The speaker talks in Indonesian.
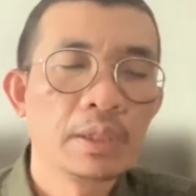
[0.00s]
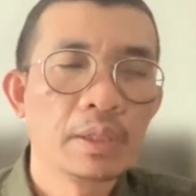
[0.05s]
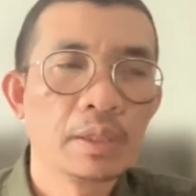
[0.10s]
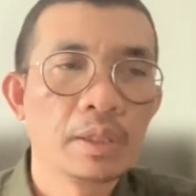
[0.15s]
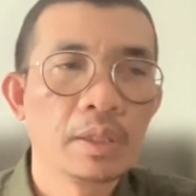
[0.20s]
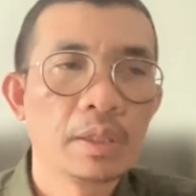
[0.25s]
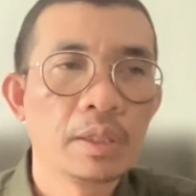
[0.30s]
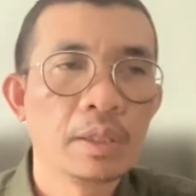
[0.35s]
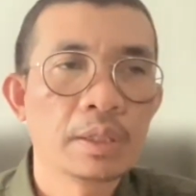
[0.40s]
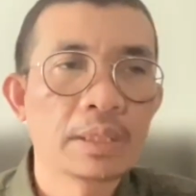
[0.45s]

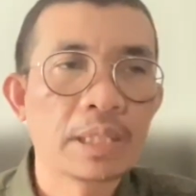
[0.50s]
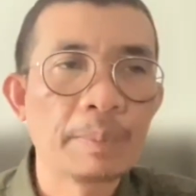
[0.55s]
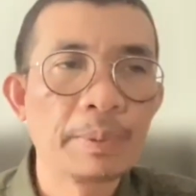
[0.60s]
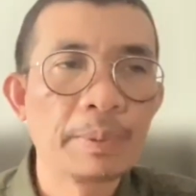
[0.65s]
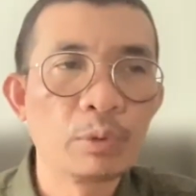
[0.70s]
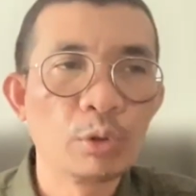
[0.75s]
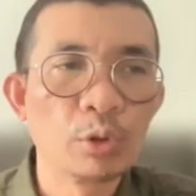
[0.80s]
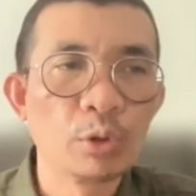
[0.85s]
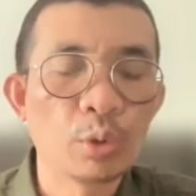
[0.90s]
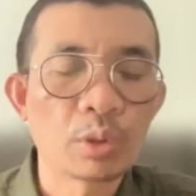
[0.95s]
Eh,
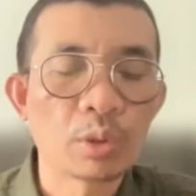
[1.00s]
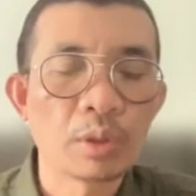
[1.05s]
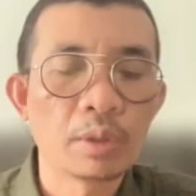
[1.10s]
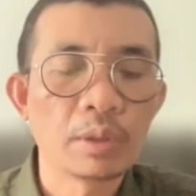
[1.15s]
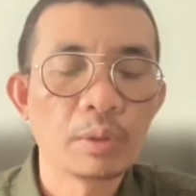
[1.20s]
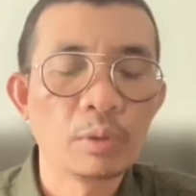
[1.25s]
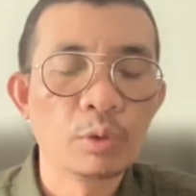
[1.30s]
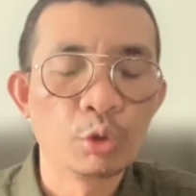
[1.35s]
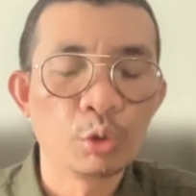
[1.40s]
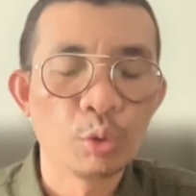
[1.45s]
tapi untuk
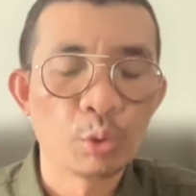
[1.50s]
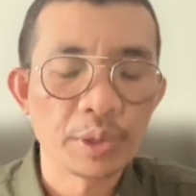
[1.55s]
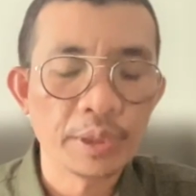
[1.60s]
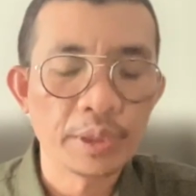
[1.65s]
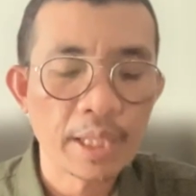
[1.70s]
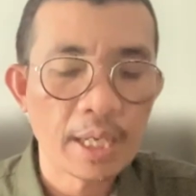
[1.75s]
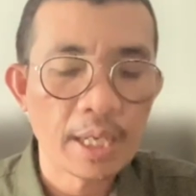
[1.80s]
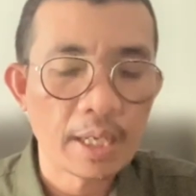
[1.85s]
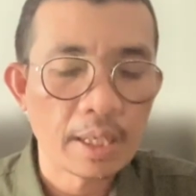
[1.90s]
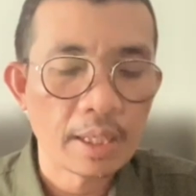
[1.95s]
untuk
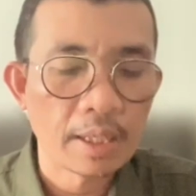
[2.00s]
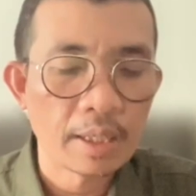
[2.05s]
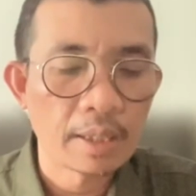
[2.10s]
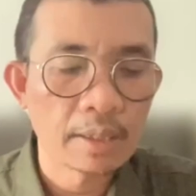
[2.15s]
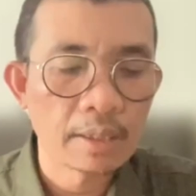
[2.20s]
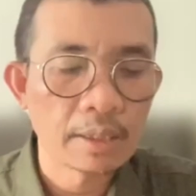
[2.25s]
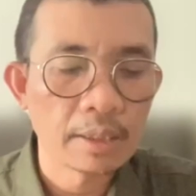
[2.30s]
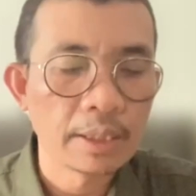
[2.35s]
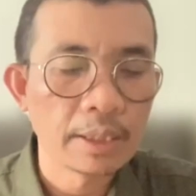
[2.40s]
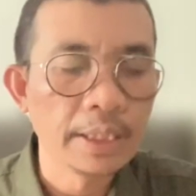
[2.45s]

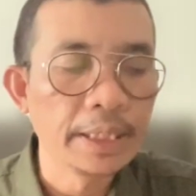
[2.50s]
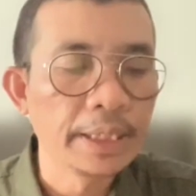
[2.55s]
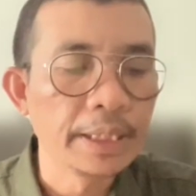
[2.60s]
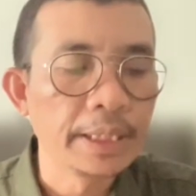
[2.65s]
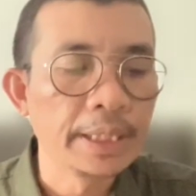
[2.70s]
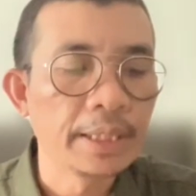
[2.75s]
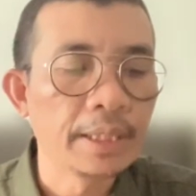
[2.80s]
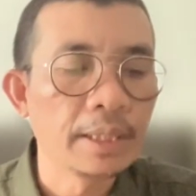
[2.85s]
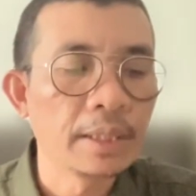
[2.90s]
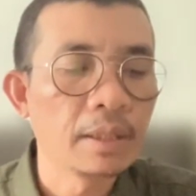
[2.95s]
yang
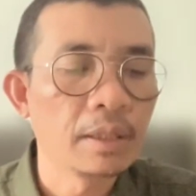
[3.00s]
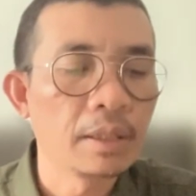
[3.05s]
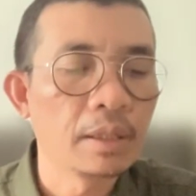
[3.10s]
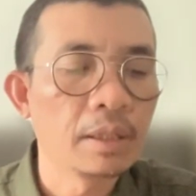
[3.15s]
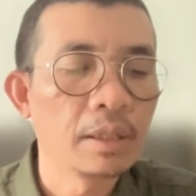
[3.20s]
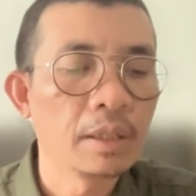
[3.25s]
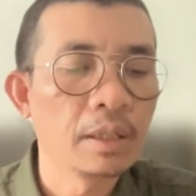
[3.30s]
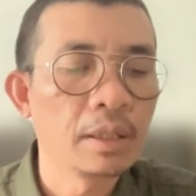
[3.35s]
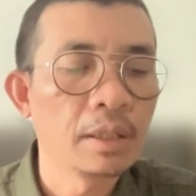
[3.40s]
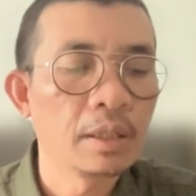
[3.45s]
ingin
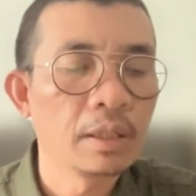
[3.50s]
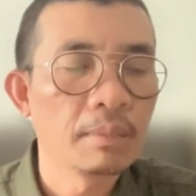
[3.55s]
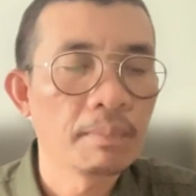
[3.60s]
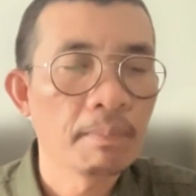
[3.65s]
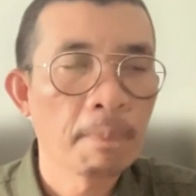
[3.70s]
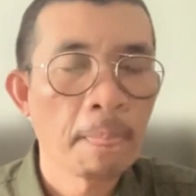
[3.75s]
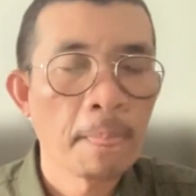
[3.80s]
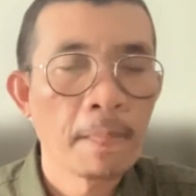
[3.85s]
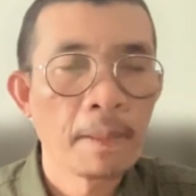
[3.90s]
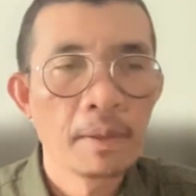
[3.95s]
uh,
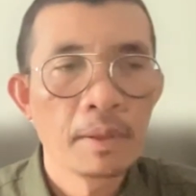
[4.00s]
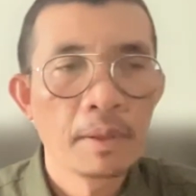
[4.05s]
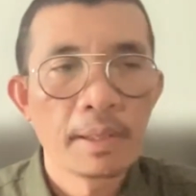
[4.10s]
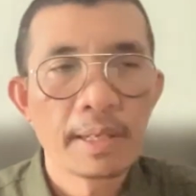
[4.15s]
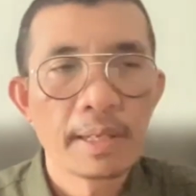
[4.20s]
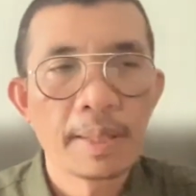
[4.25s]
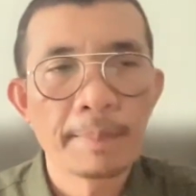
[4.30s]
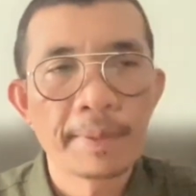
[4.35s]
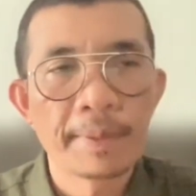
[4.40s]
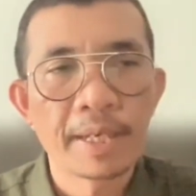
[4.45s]

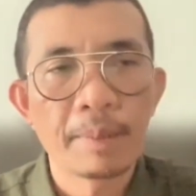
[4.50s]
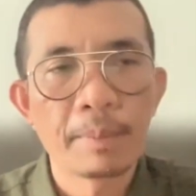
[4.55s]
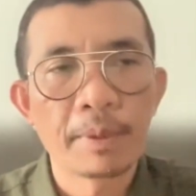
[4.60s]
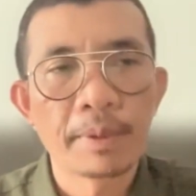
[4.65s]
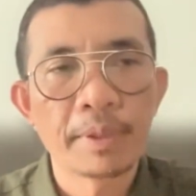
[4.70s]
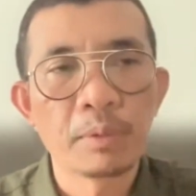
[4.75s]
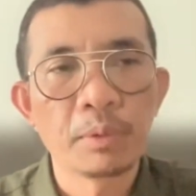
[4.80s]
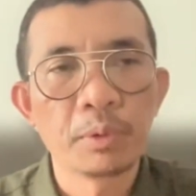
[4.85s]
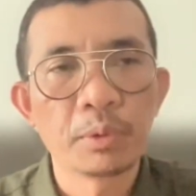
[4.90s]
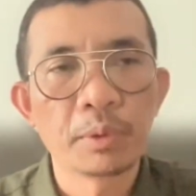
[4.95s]
apa
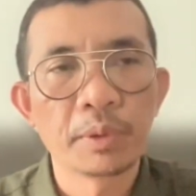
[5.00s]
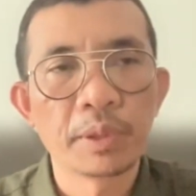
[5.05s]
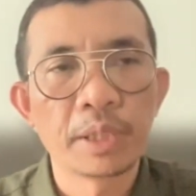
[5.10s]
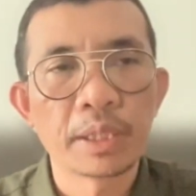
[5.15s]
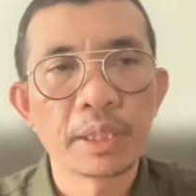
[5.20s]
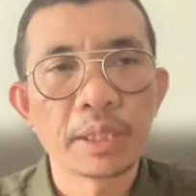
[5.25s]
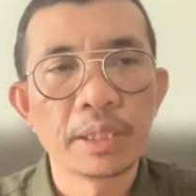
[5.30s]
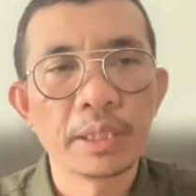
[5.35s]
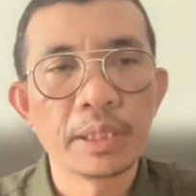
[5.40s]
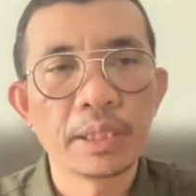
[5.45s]
namanya untuk
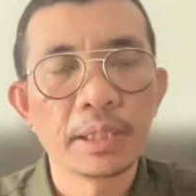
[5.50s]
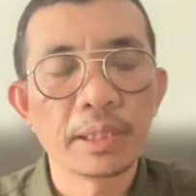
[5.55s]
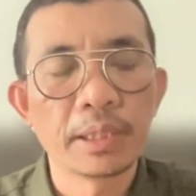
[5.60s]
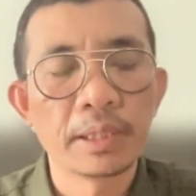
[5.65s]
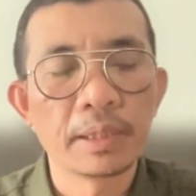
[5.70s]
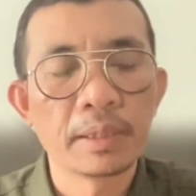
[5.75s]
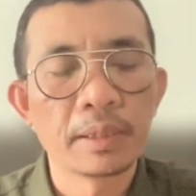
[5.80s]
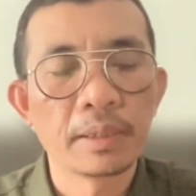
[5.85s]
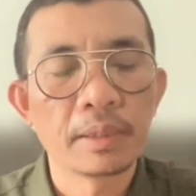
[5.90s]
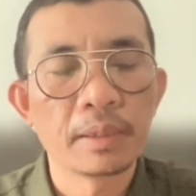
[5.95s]
yang ingin
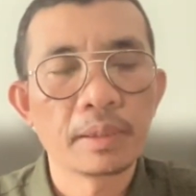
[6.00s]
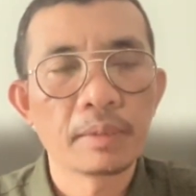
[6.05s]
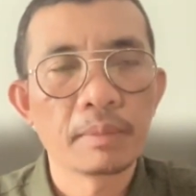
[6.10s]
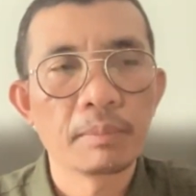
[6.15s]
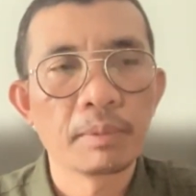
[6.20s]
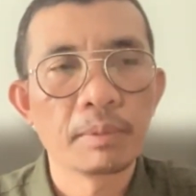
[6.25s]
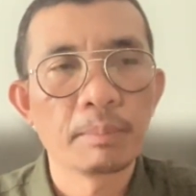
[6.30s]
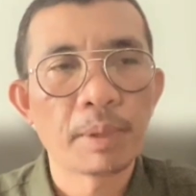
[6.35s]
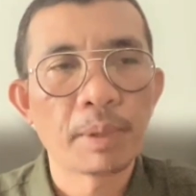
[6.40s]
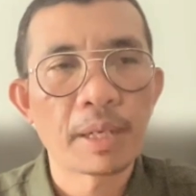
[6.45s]

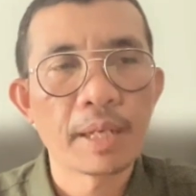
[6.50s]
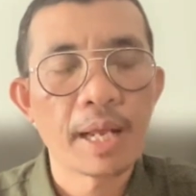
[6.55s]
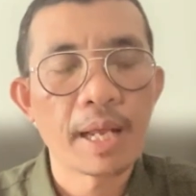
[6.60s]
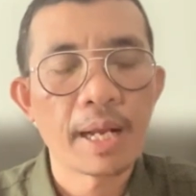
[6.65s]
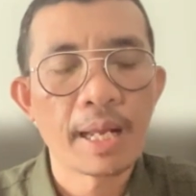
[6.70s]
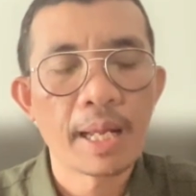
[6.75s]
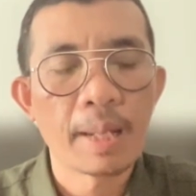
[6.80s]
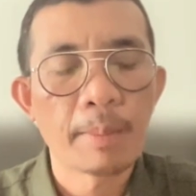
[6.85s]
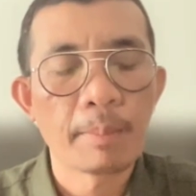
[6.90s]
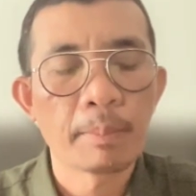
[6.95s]

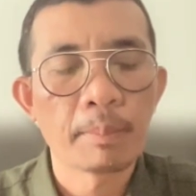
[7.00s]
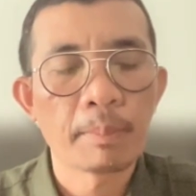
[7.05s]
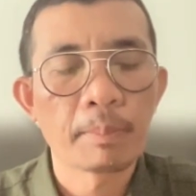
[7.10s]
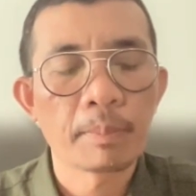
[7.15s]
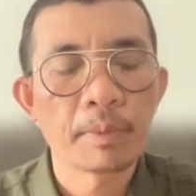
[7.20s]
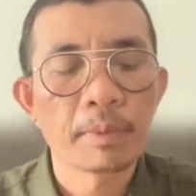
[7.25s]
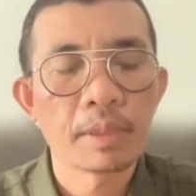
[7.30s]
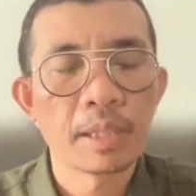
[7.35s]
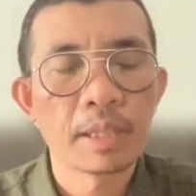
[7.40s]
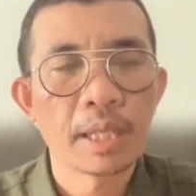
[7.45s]

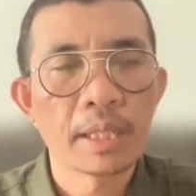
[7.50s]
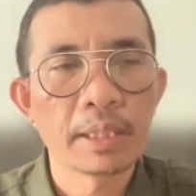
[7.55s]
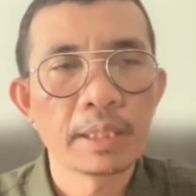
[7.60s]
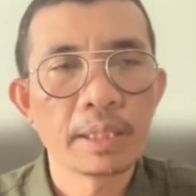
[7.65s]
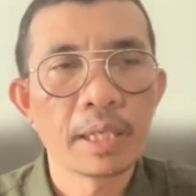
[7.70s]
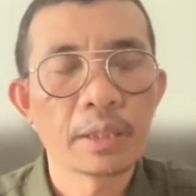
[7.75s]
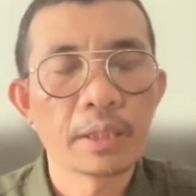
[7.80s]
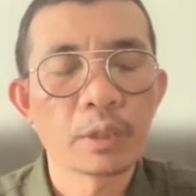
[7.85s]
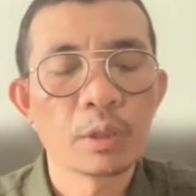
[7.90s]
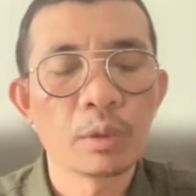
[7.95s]
memperdalam
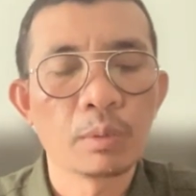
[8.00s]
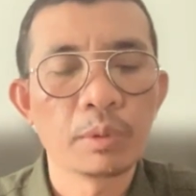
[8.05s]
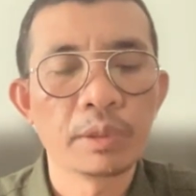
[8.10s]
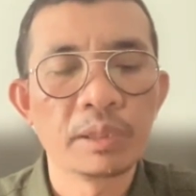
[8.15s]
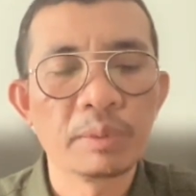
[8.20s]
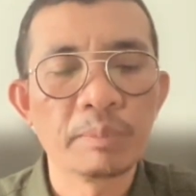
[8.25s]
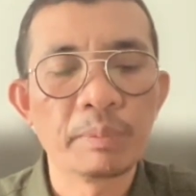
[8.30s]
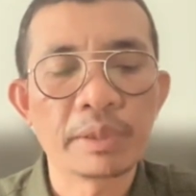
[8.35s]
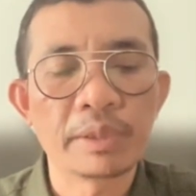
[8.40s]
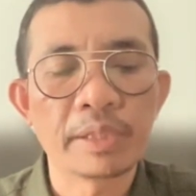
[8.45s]
lagi atau
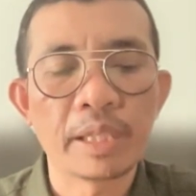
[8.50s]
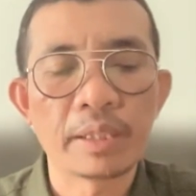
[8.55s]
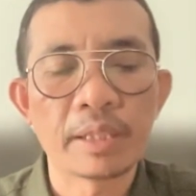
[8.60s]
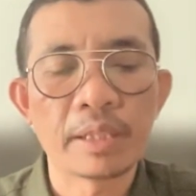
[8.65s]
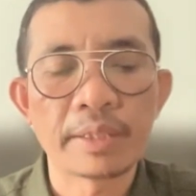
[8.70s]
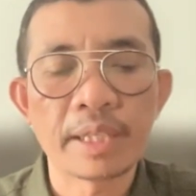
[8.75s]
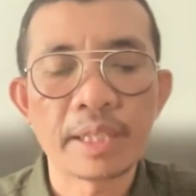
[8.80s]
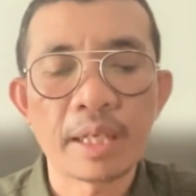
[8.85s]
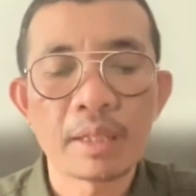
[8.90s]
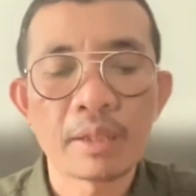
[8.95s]
ingin
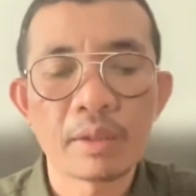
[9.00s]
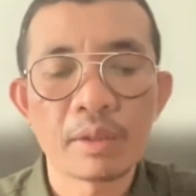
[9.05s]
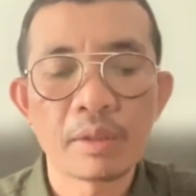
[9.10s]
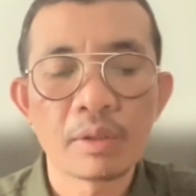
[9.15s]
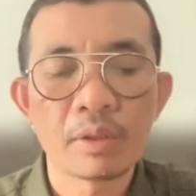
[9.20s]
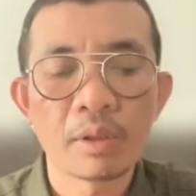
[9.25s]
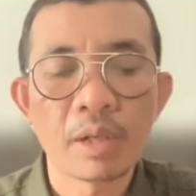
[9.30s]
bertanya-tanya